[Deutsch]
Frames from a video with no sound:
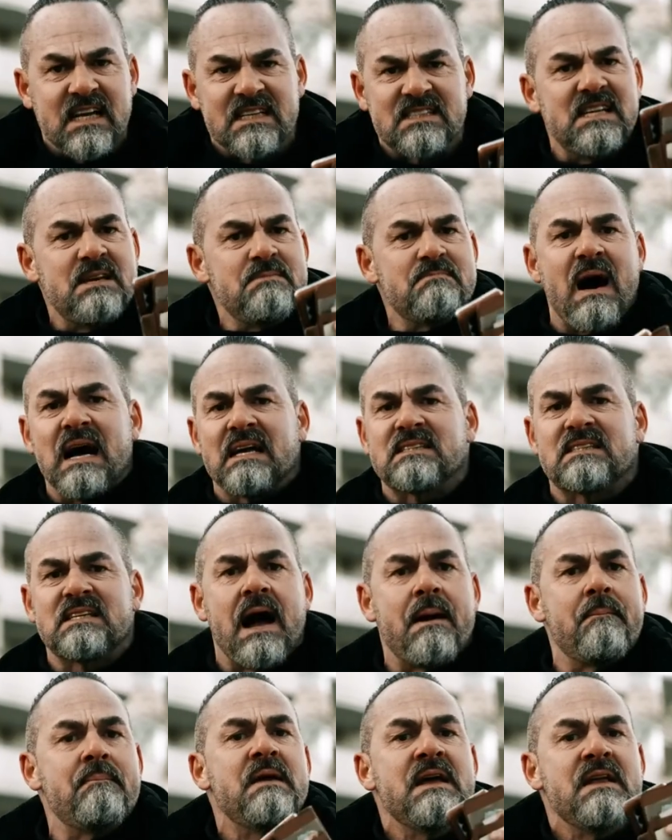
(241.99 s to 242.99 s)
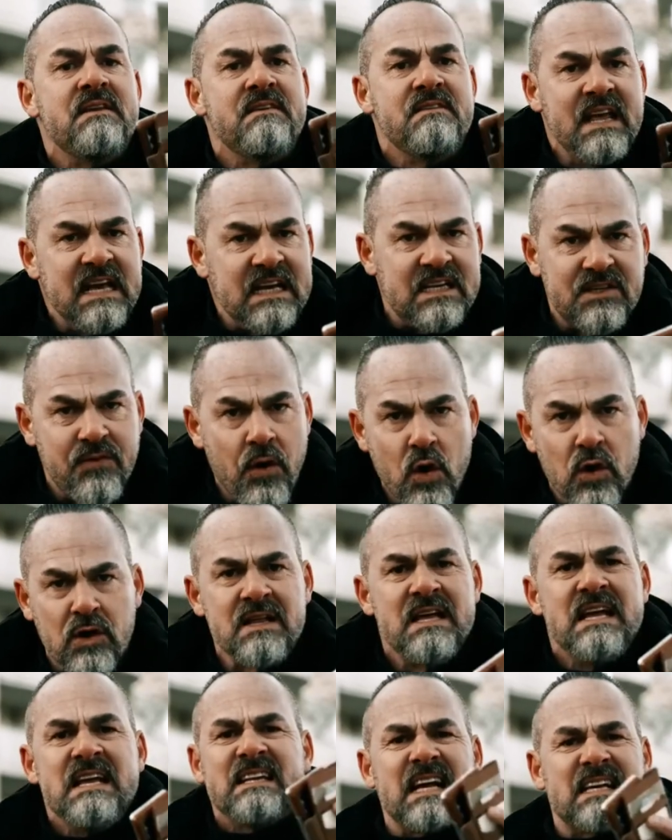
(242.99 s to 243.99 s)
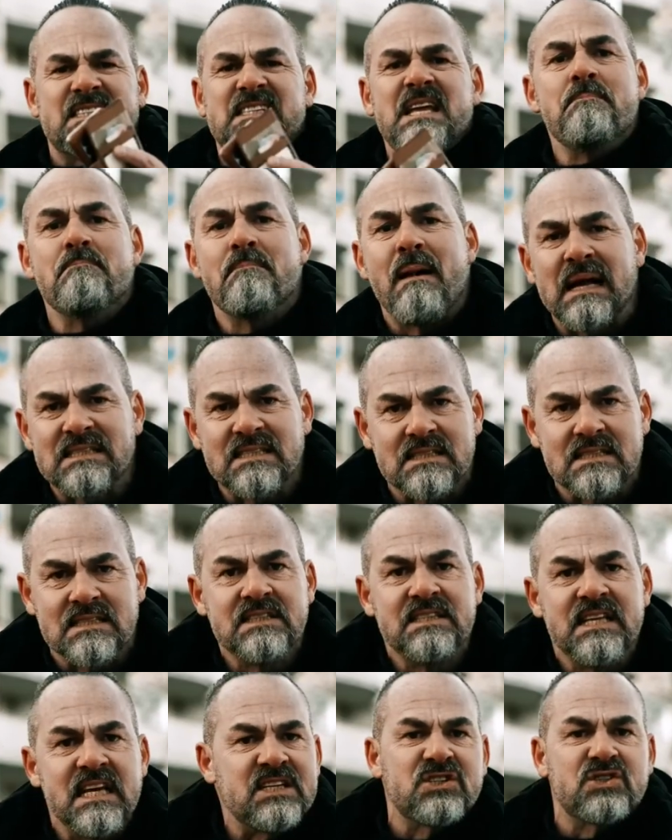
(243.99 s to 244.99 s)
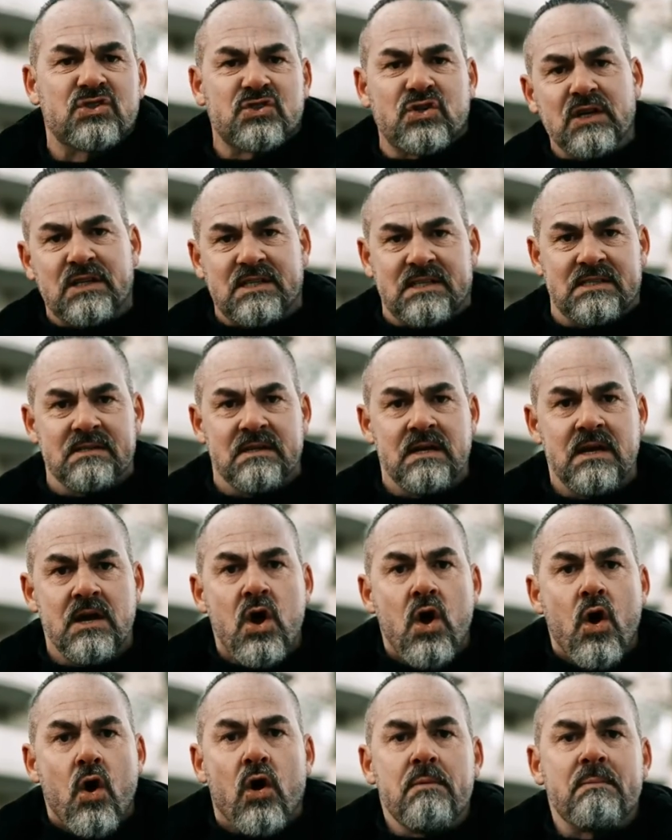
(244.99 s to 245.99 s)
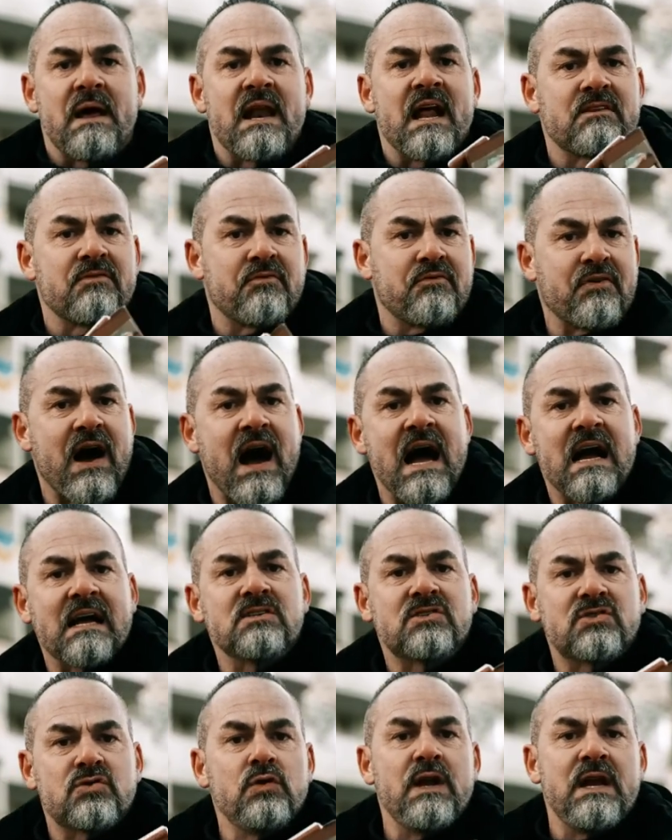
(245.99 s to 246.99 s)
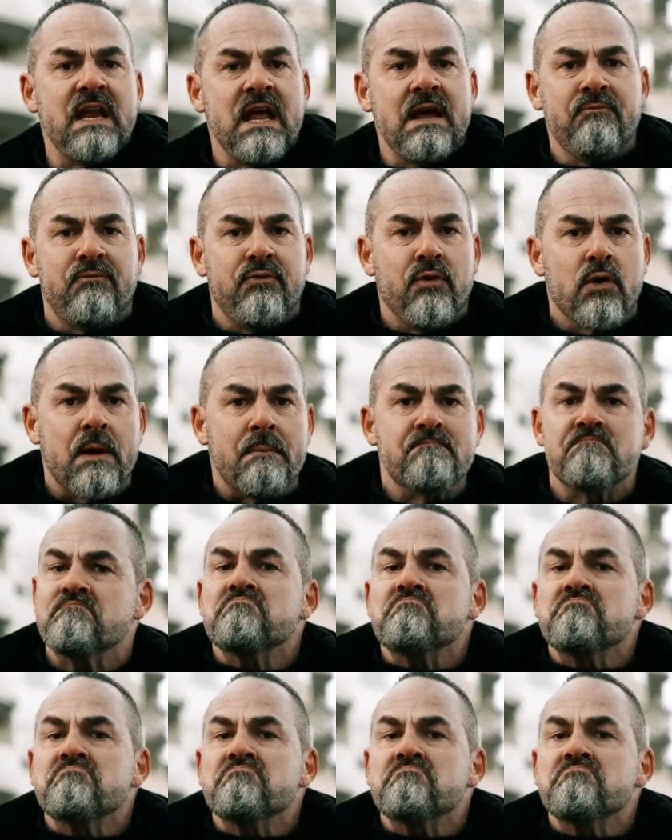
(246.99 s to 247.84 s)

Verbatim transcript: dass die Maßnahmen nicht wirken, dass die Masken nicht schützen und man hatte Fragen zu den Impfungen.